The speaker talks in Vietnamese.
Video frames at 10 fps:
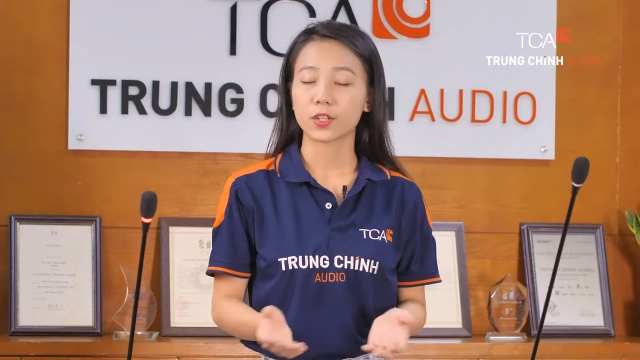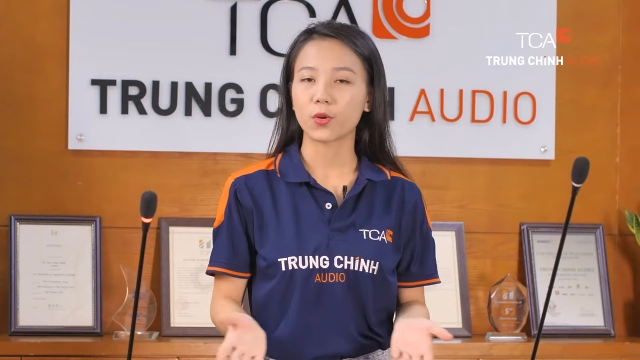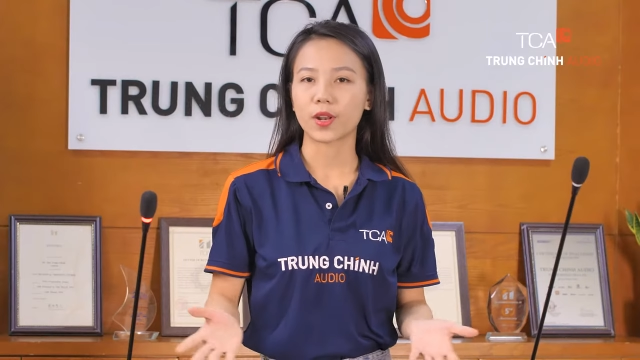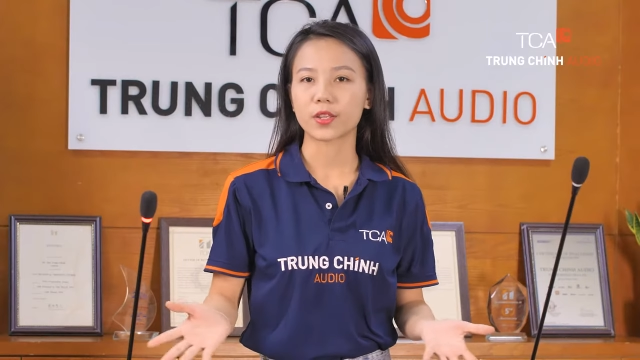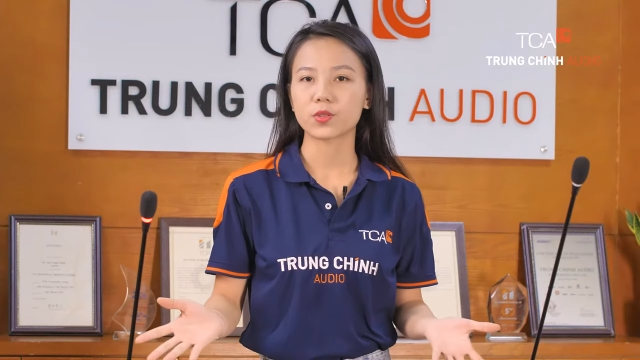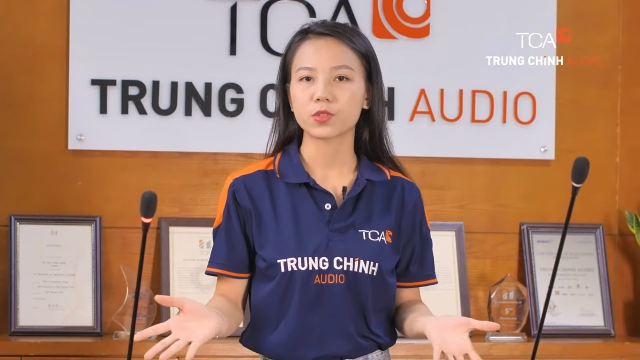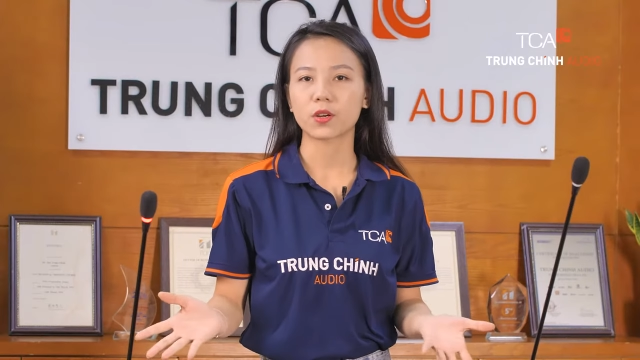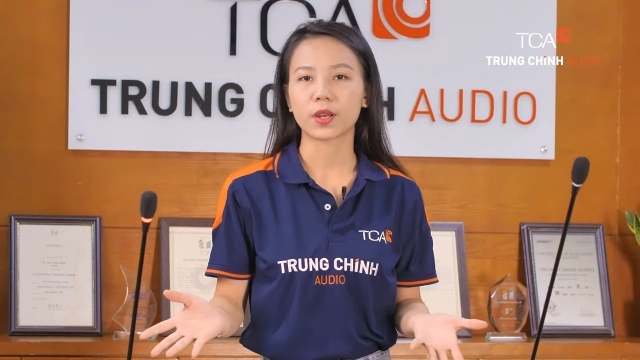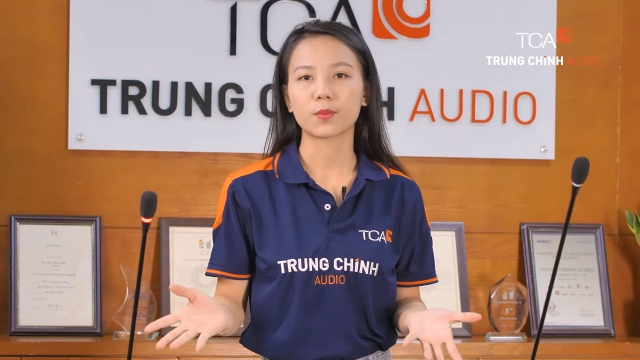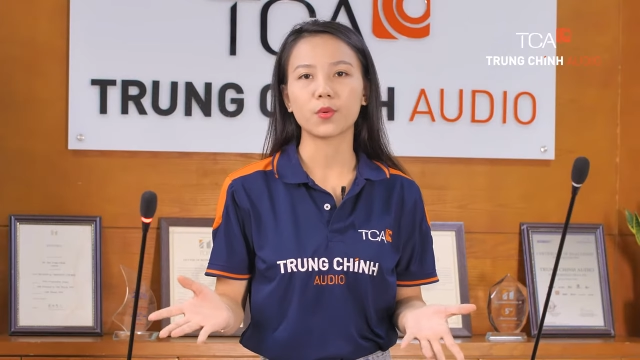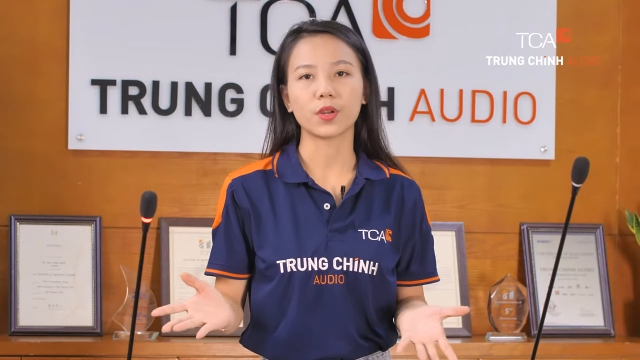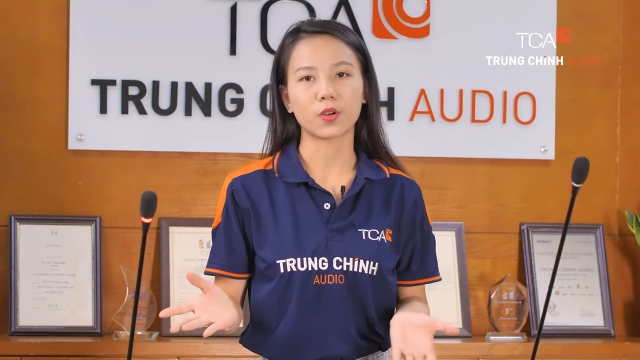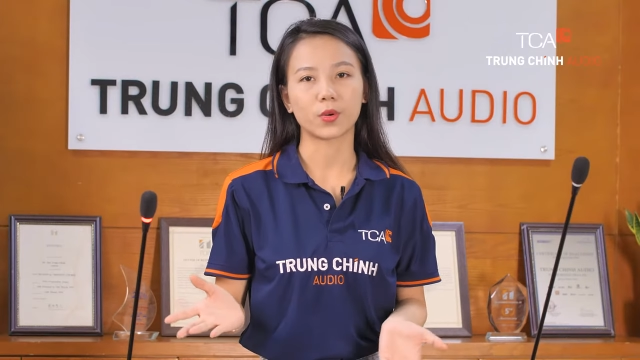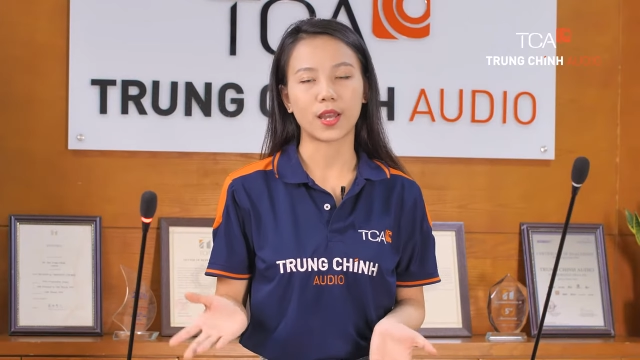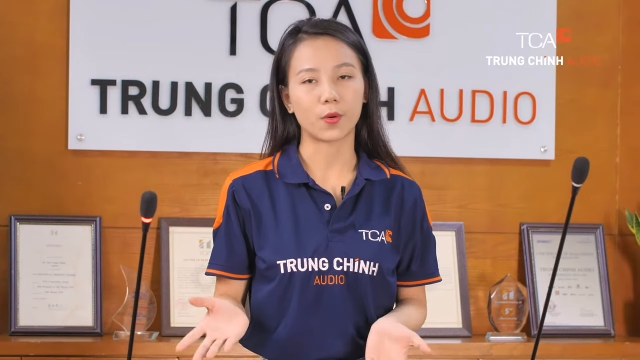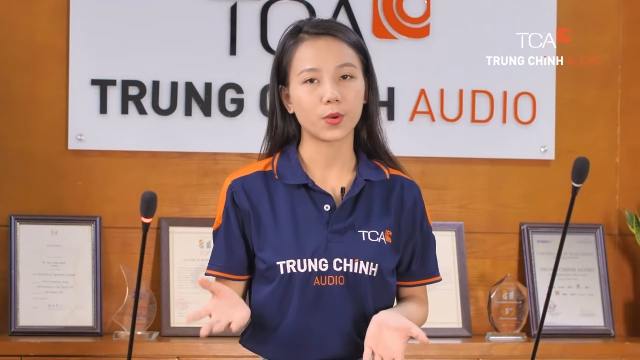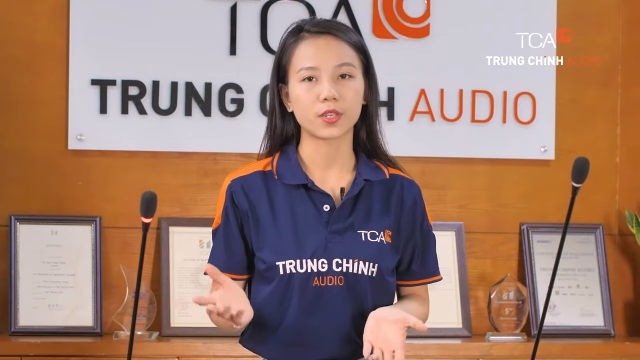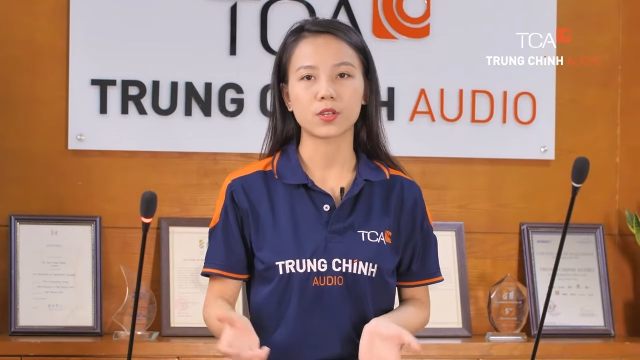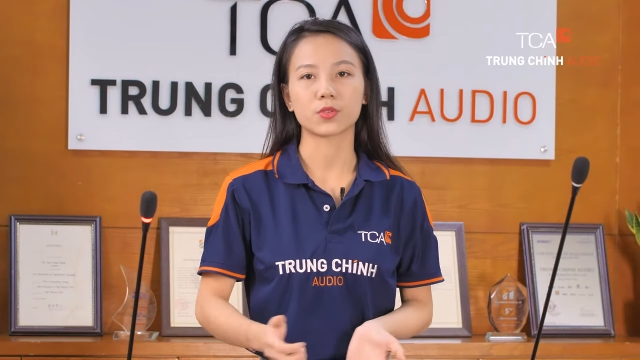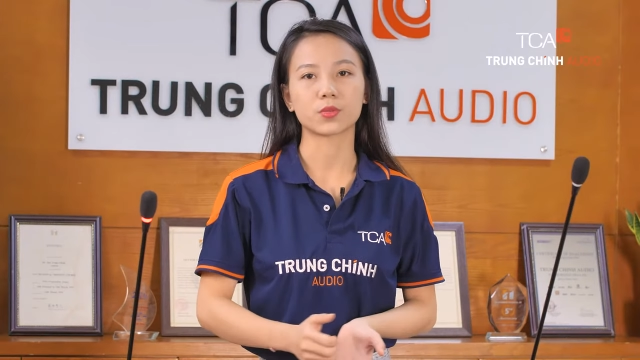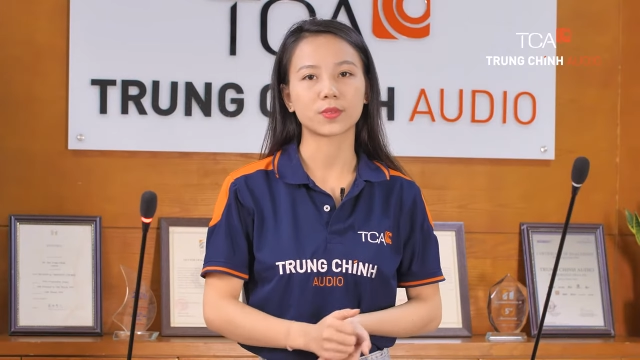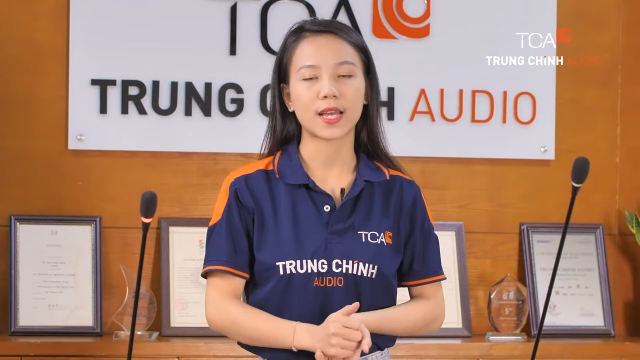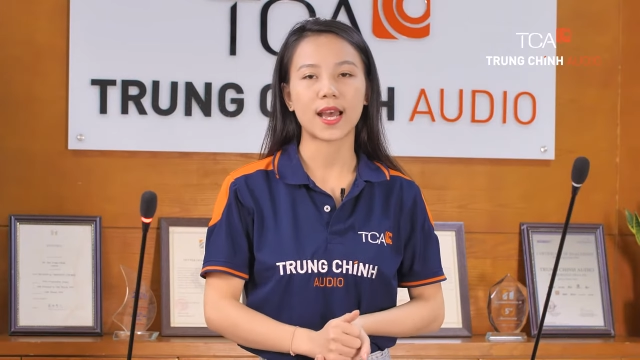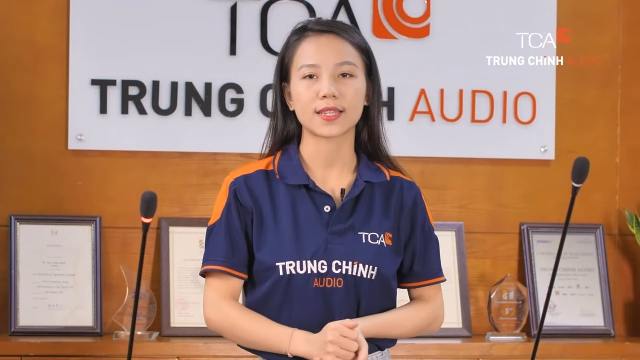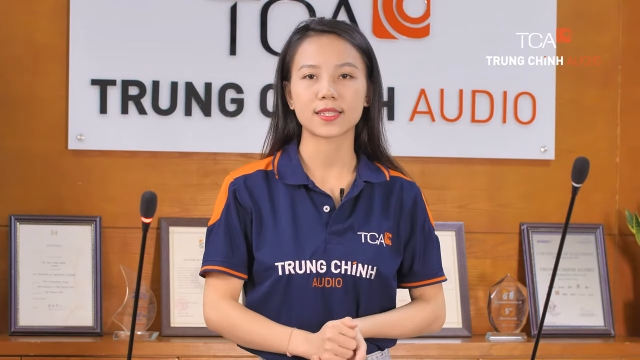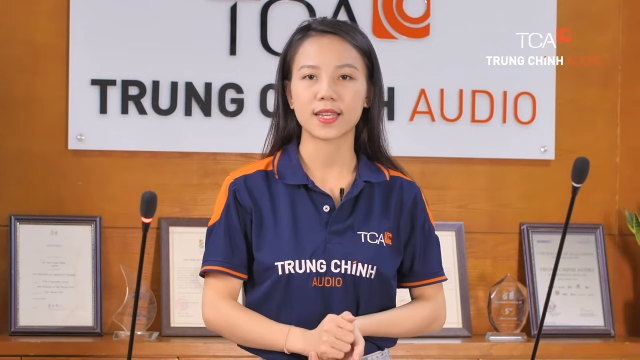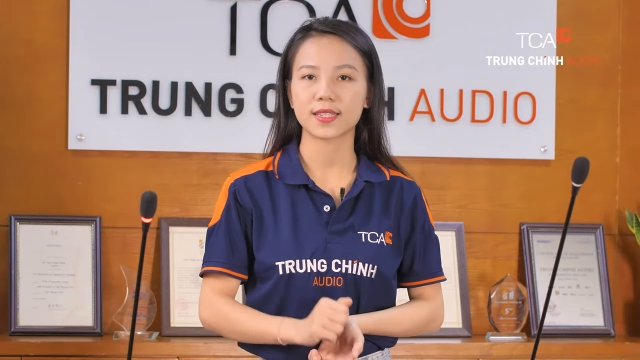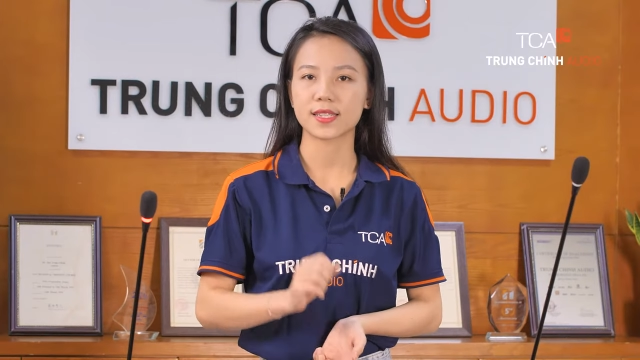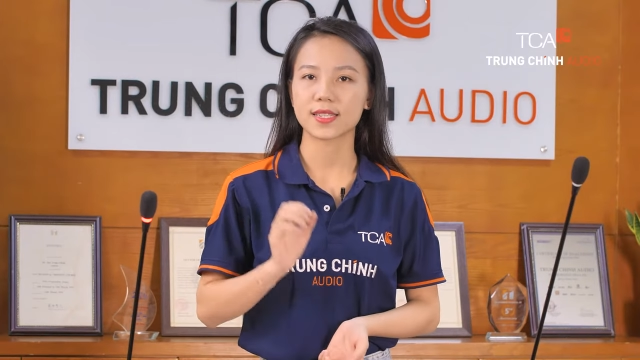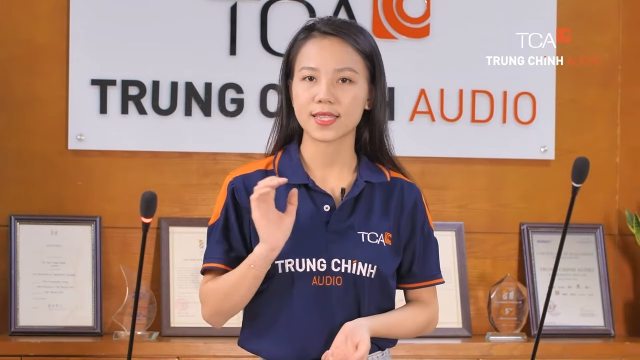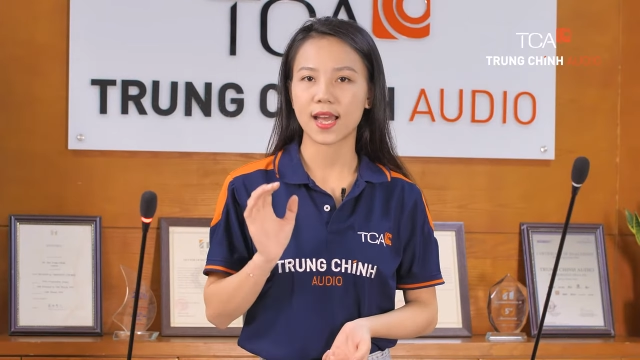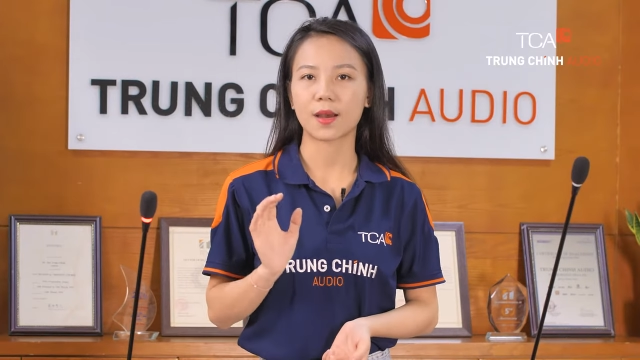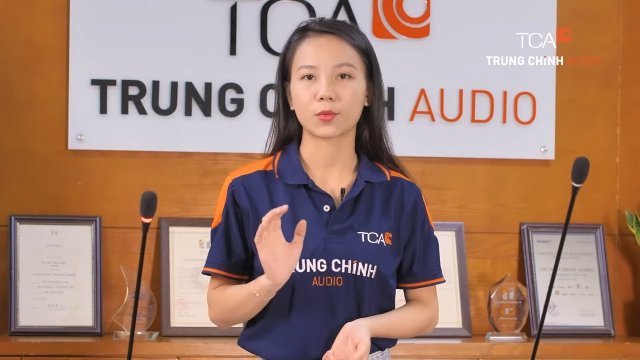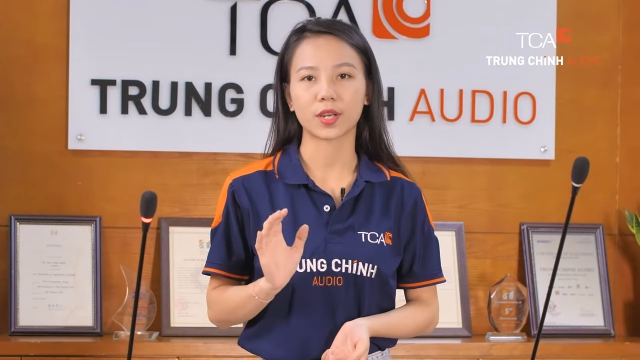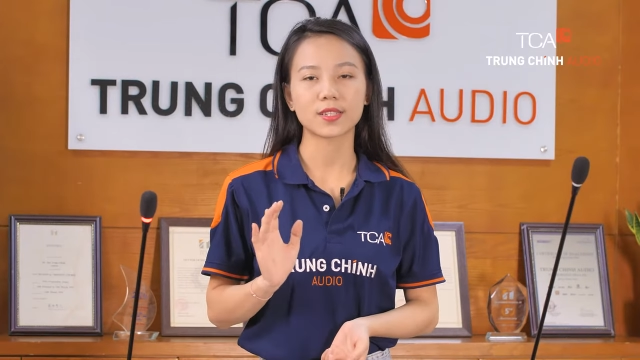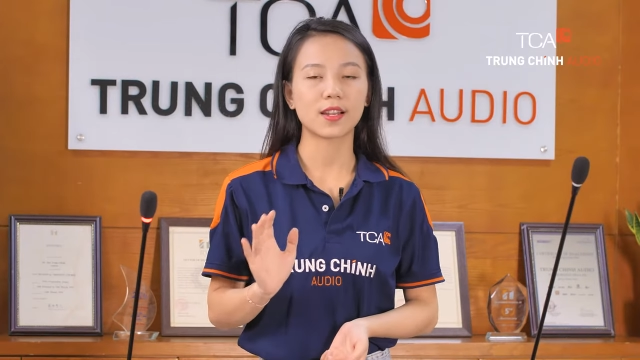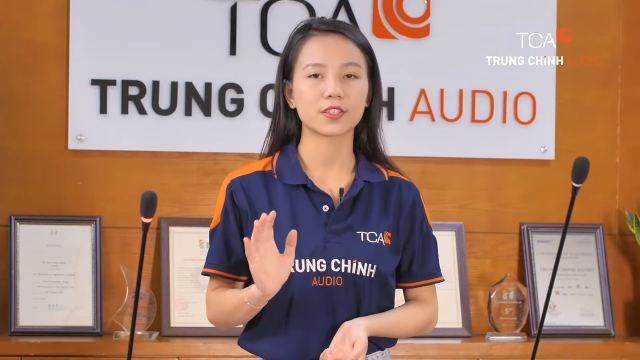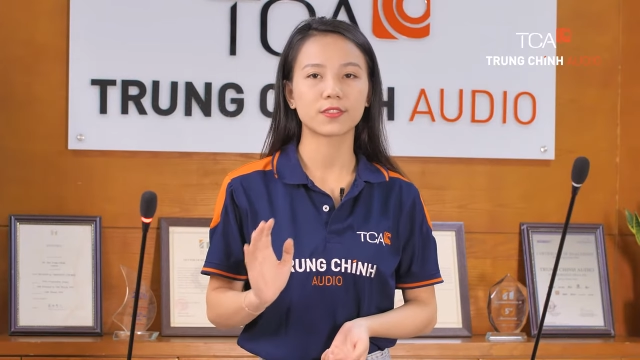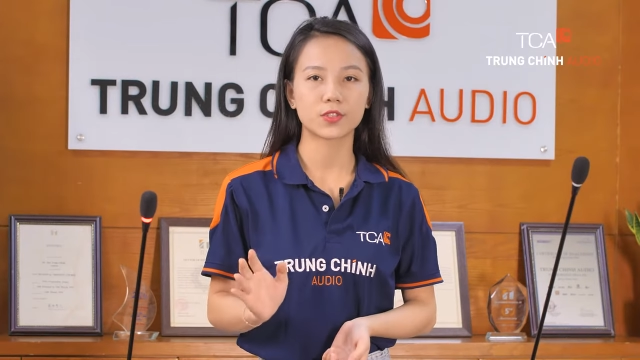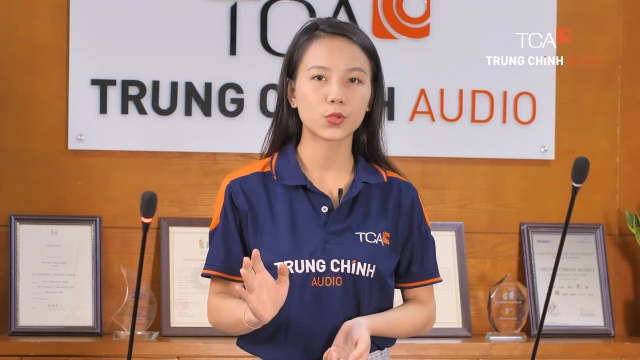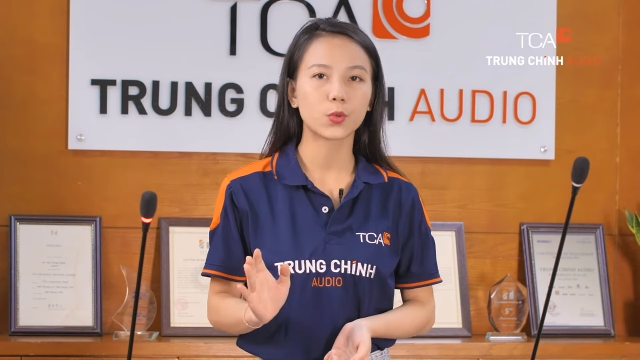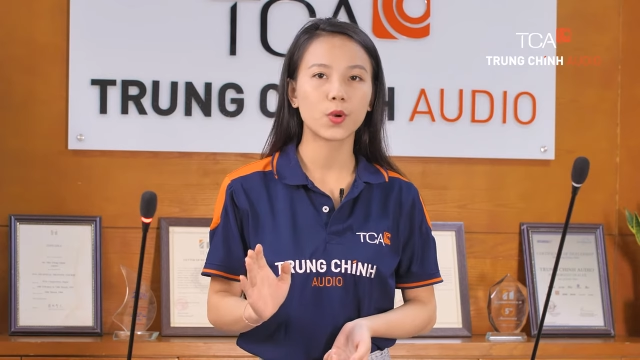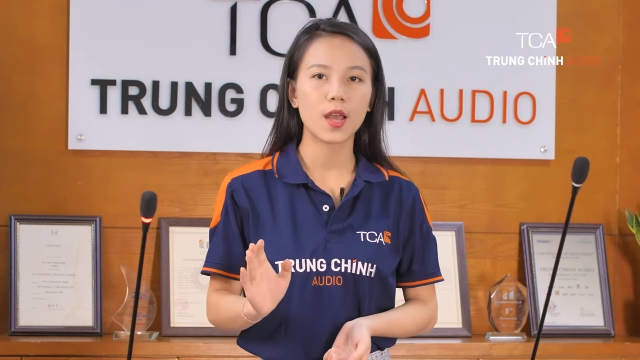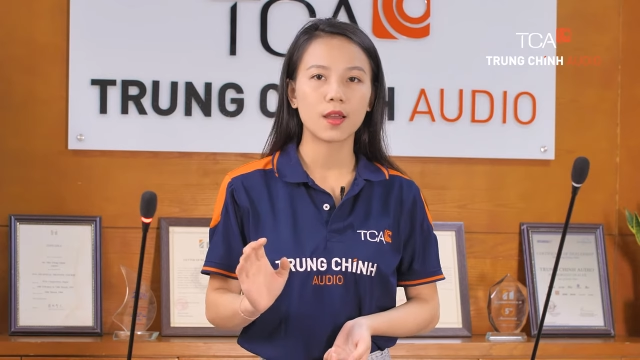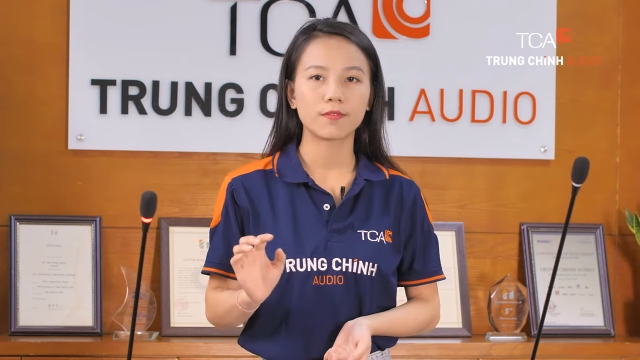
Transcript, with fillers: Chế độ này giúp cho cái buổi hội thảo, hội nghị của chúng ta sẽ diễn ra một cách rất là trơn tru